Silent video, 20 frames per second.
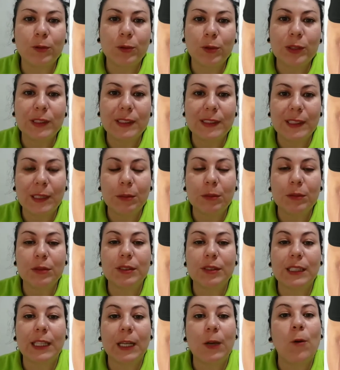um dos
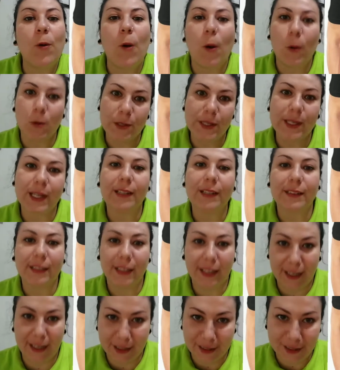símbolos que com
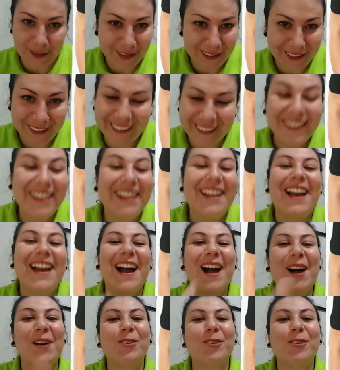certeza a